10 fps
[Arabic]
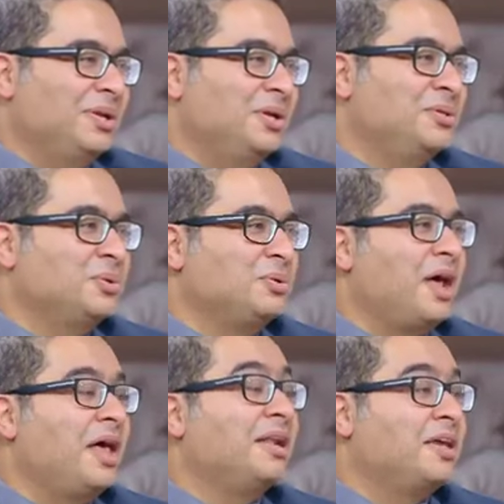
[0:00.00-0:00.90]
انتم
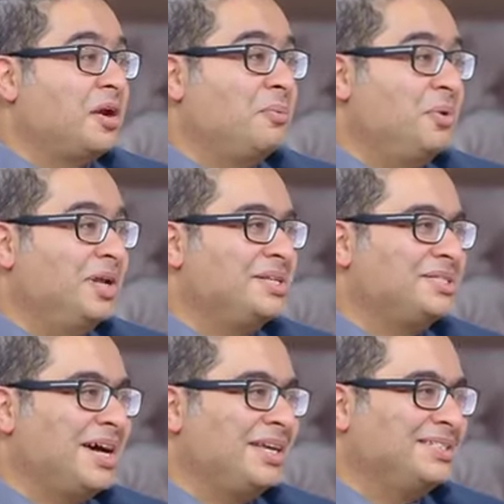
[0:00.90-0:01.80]
اهل كرم واحنا
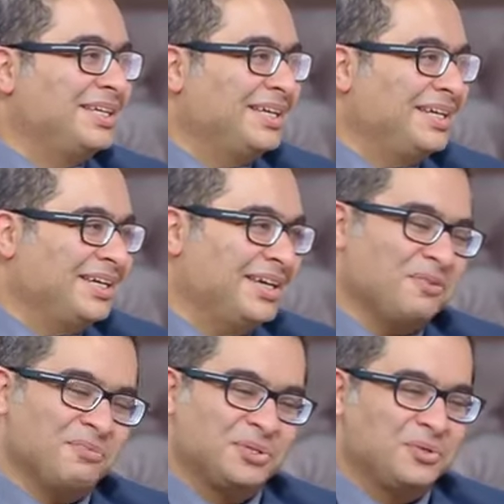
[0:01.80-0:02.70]
نستاهل جزاك الله
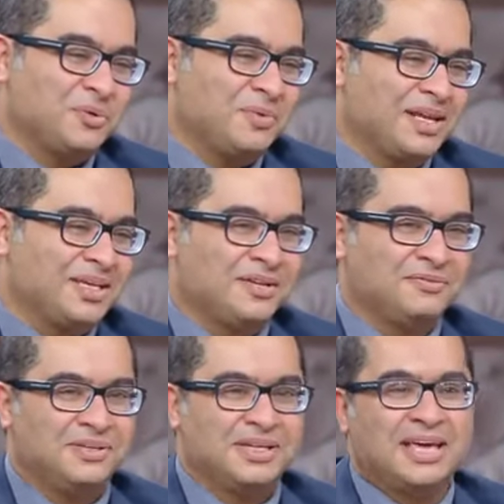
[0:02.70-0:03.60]
خير مشكور بارك
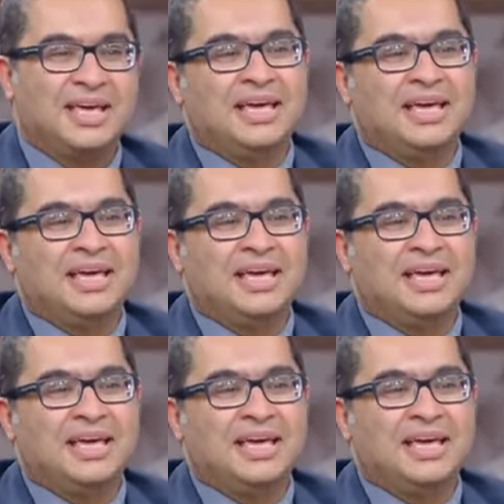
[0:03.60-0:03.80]
الله فيك